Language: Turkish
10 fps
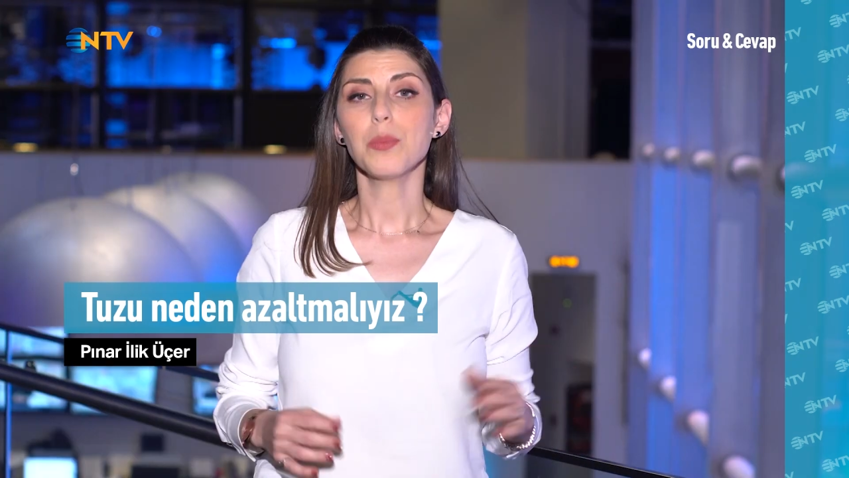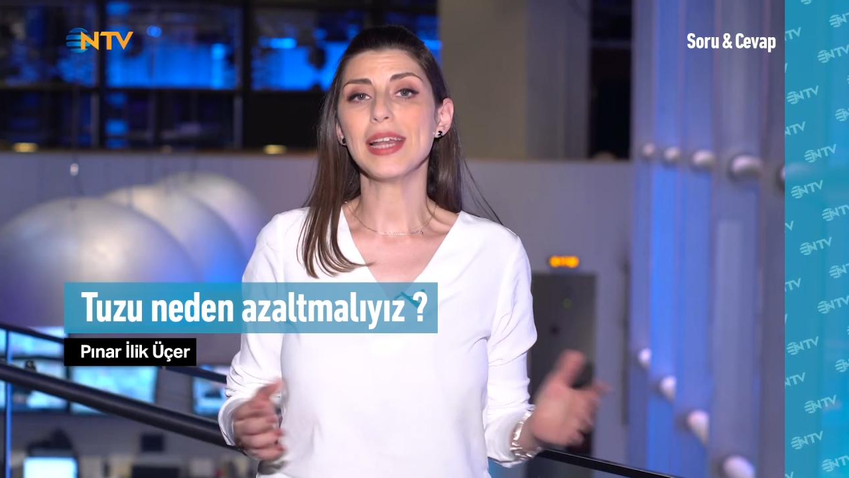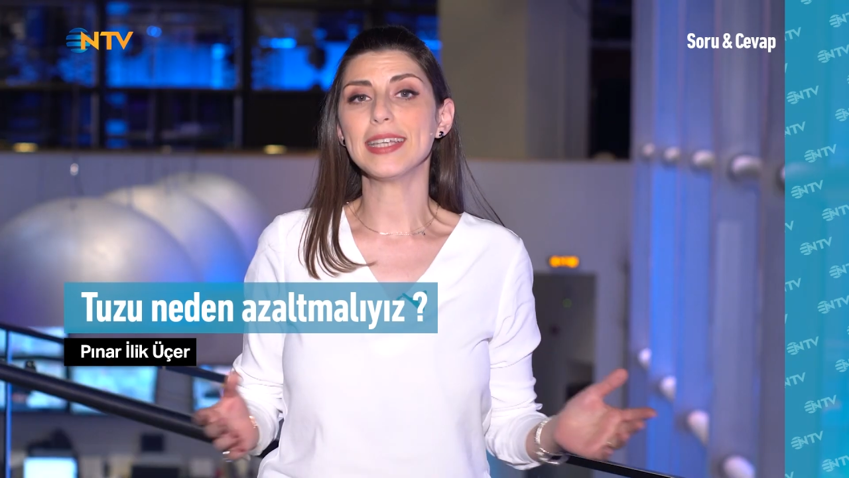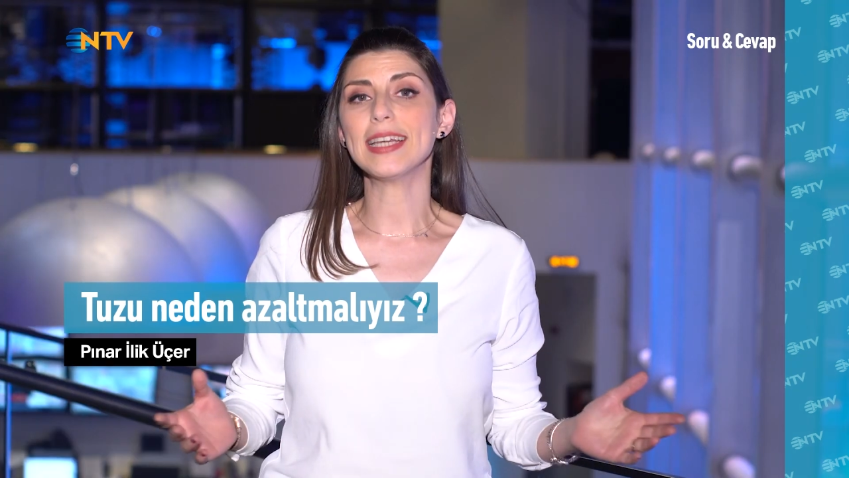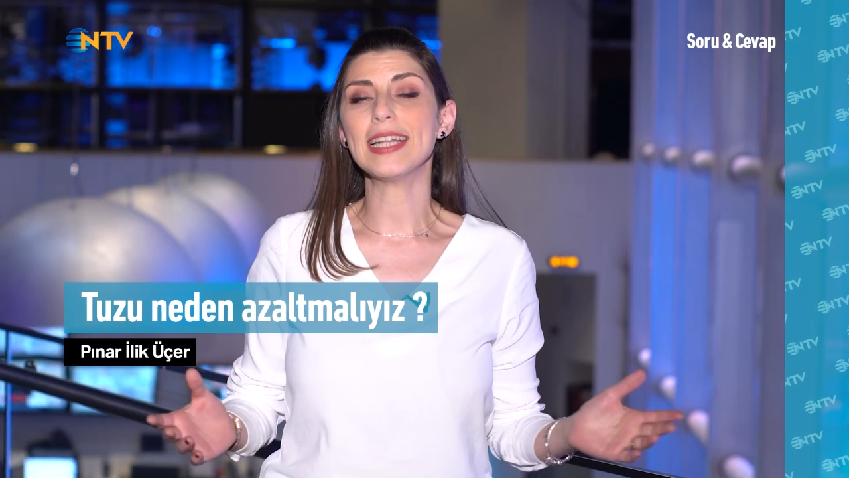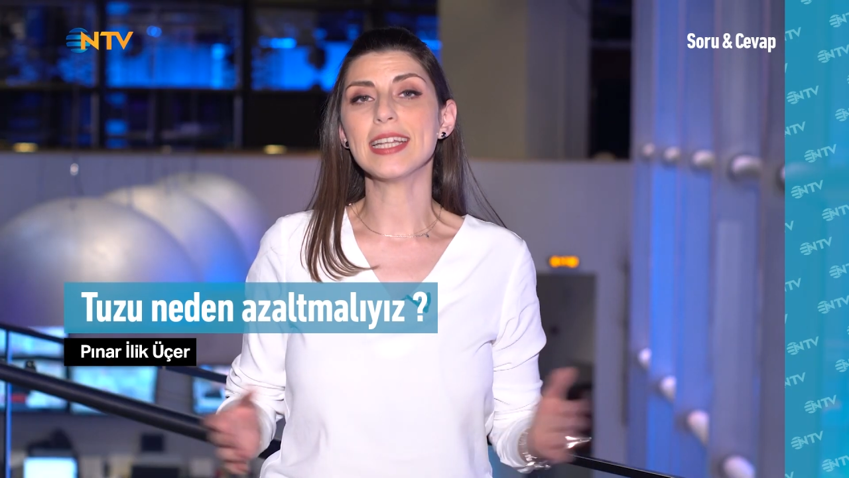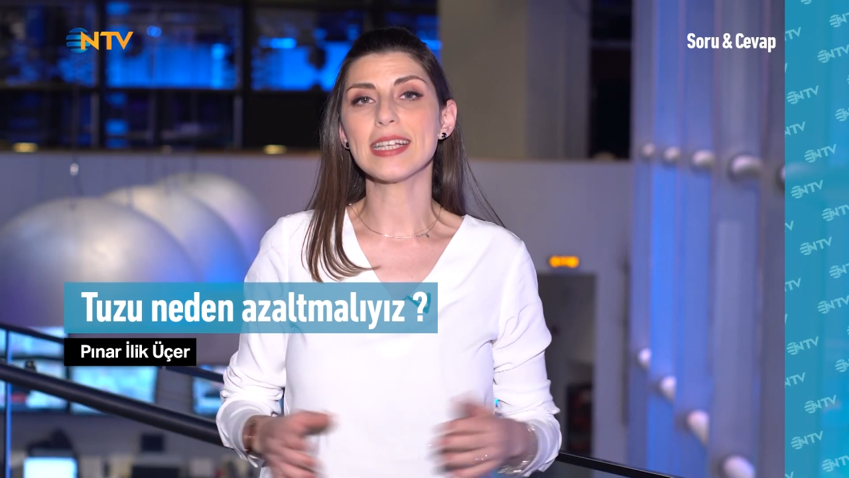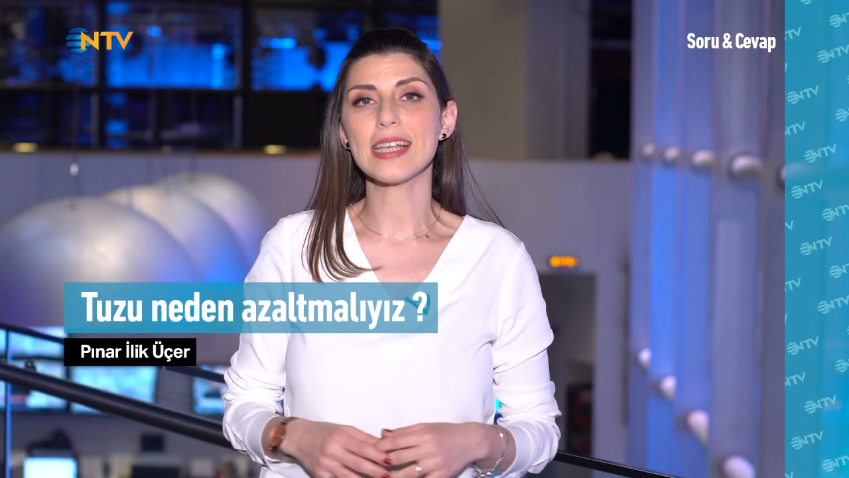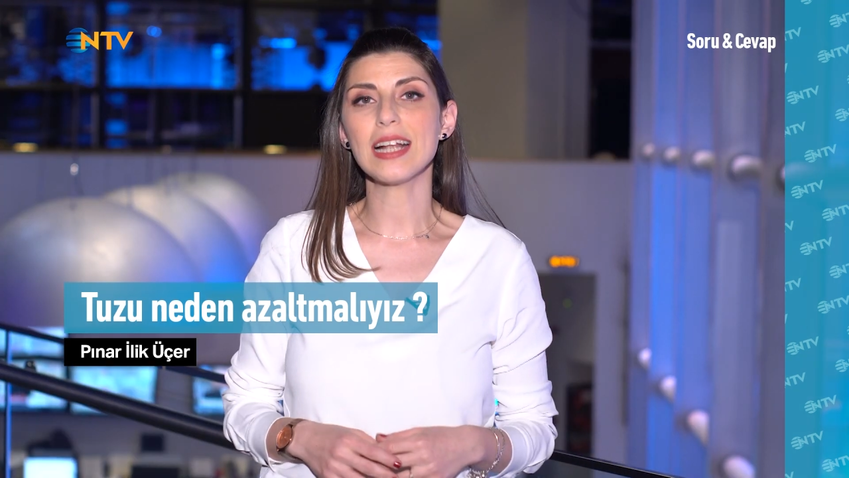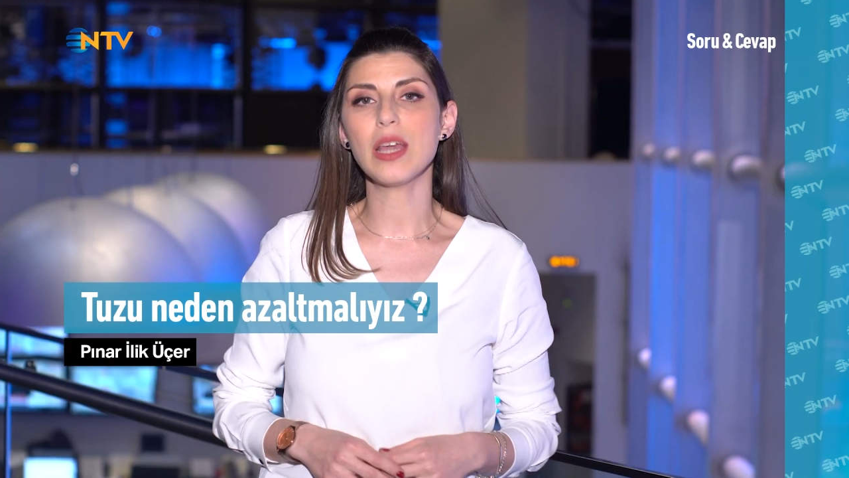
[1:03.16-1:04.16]
Belki
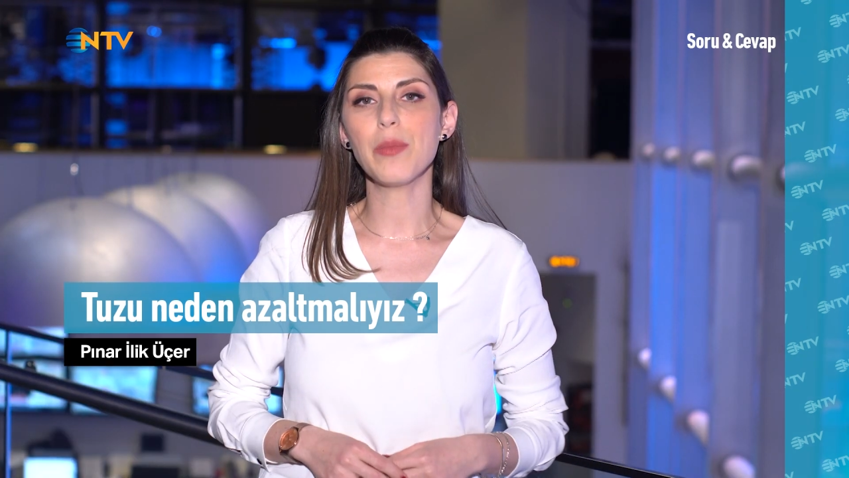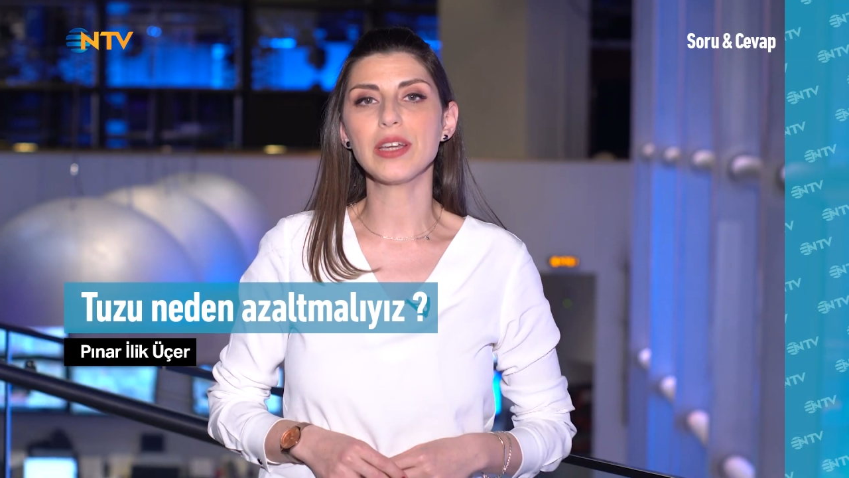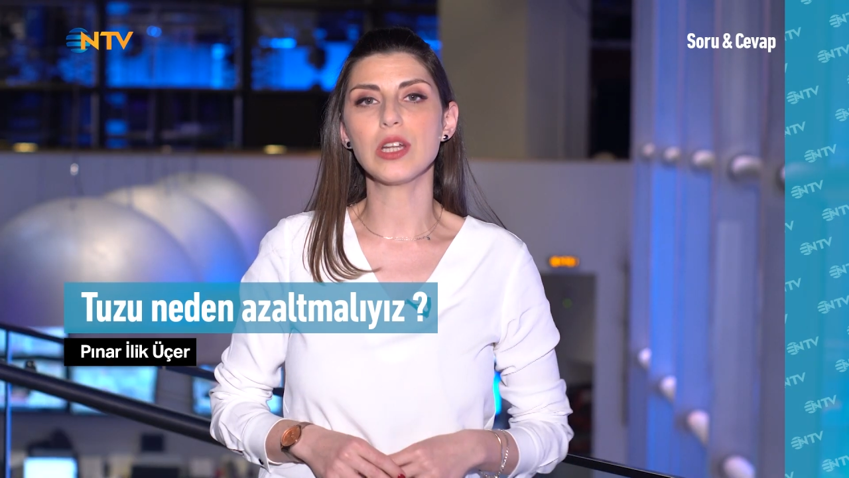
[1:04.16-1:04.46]
geleneksel yemek